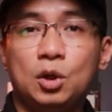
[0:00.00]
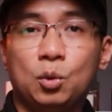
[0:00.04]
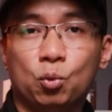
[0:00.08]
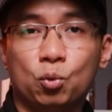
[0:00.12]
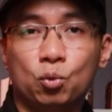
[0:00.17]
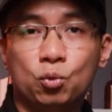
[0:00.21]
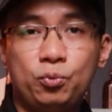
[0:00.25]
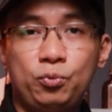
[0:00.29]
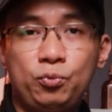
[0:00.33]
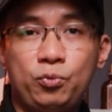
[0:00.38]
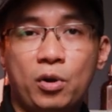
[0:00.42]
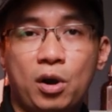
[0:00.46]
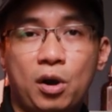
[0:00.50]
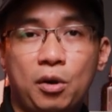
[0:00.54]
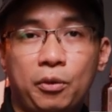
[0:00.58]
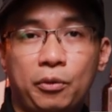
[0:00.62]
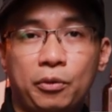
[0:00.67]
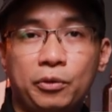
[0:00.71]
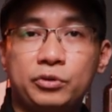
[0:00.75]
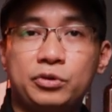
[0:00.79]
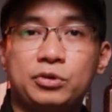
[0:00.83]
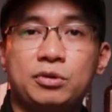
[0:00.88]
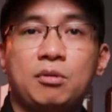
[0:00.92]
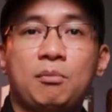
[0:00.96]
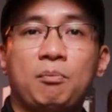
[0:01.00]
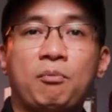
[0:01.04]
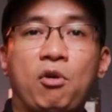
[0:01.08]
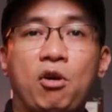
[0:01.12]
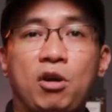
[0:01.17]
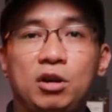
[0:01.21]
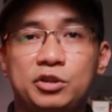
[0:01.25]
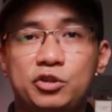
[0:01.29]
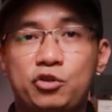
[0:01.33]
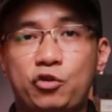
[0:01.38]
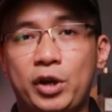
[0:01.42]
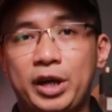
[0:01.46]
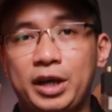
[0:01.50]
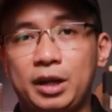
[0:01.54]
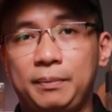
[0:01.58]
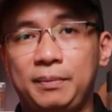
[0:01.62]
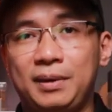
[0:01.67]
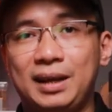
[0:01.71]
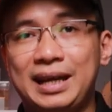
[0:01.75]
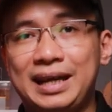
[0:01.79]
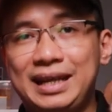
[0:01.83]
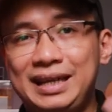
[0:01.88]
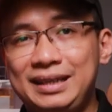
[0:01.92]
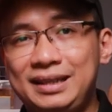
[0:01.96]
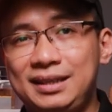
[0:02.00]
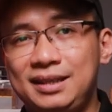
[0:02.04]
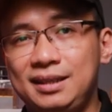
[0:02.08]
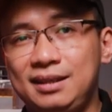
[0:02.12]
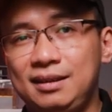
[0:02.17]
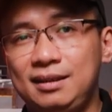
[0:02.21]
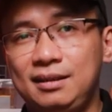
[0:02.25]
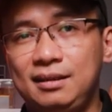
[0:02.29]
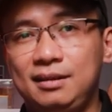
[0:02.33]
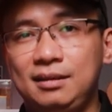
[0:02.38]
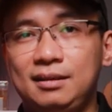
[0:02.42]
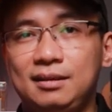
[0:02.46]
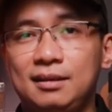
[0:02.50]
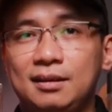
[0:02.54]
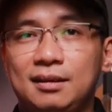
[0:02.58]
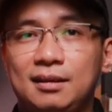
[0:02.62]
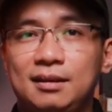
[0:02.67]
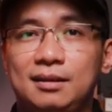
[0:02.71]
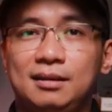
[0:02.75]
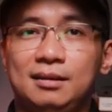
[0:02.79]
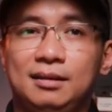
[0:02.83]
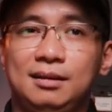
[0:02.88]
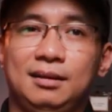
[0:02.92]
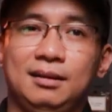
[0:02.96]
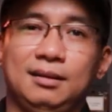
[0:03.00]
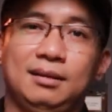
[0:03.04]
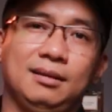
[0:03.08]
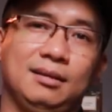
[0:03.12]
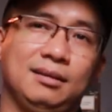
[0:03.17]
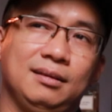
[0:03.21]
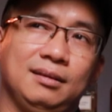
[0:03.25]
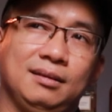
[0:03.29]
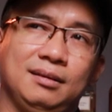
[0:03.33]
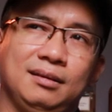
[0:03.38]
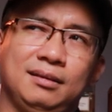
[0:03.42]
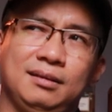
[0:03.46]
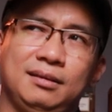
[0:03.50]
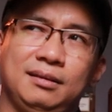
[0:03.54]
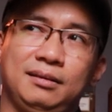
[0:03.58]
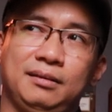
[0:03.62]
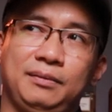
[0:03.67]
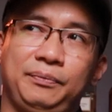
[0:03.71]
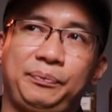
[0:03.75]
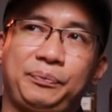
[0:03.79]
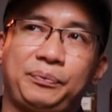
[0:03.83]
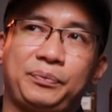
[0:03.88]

Un Rose, Portrait of Lady, uh,